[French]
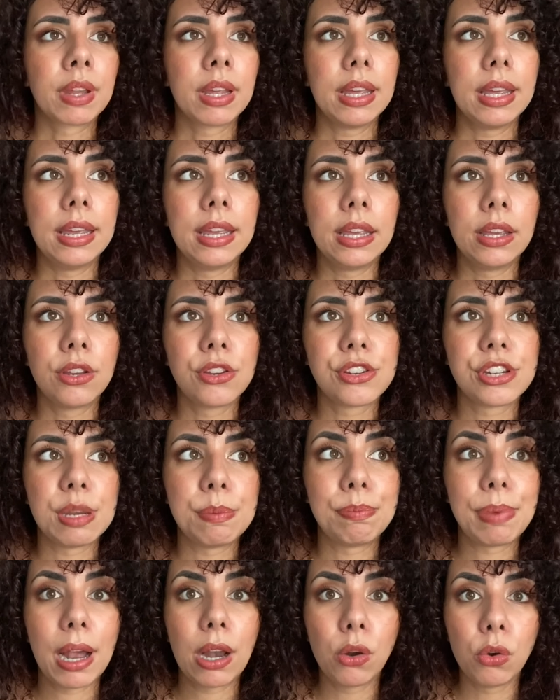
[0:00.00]
Et j'ai
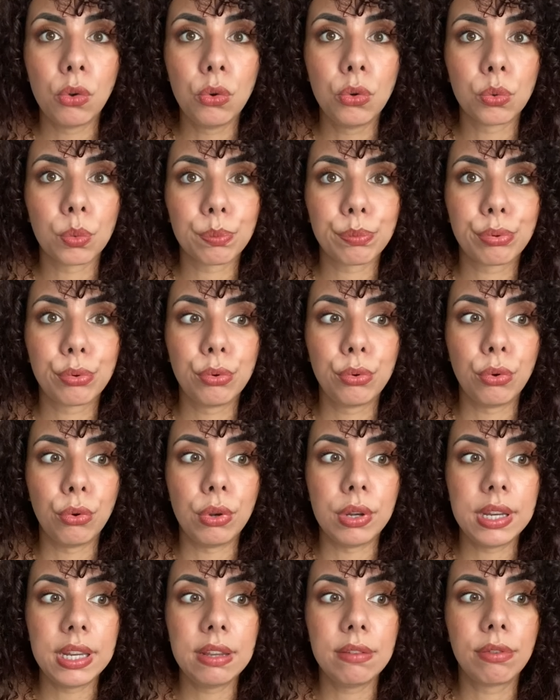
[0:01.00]
pas lu non plus le
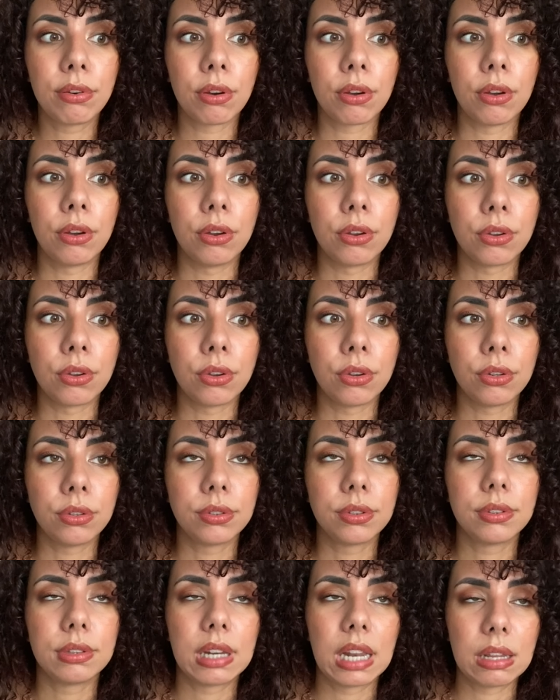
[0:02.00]
livre euh,
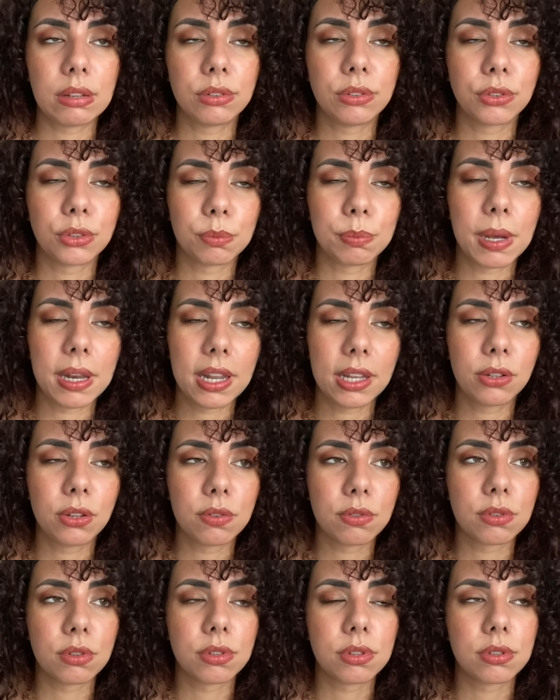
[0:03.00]
The Ballad
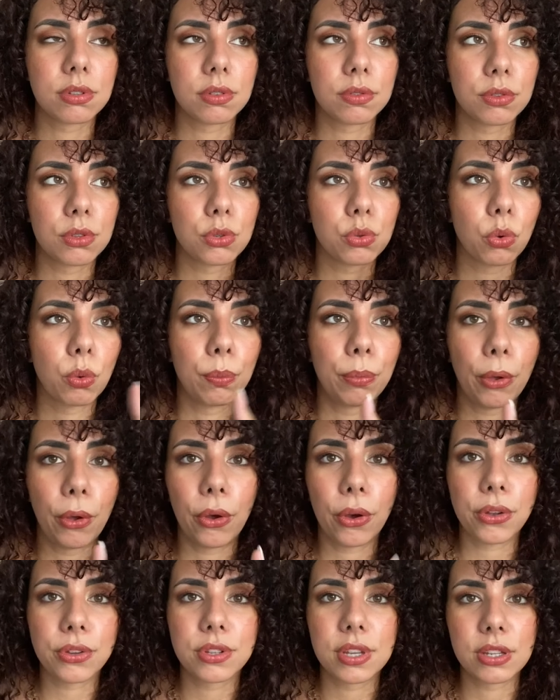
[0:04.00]
of the, of the
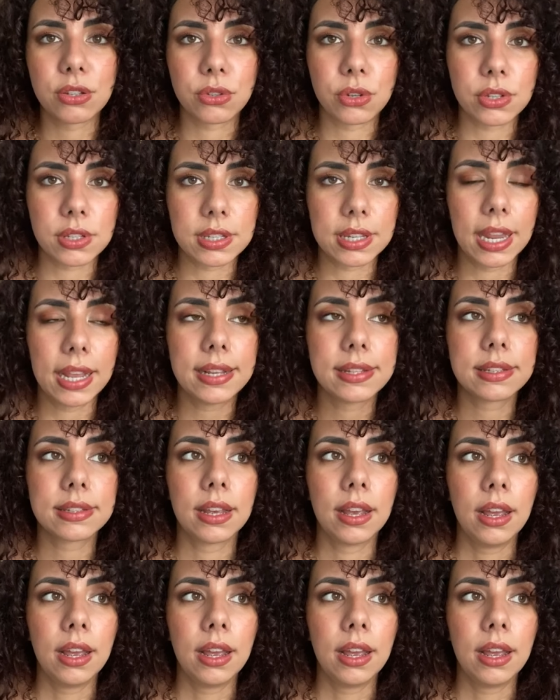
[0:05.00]
Songbirds and the Snakes.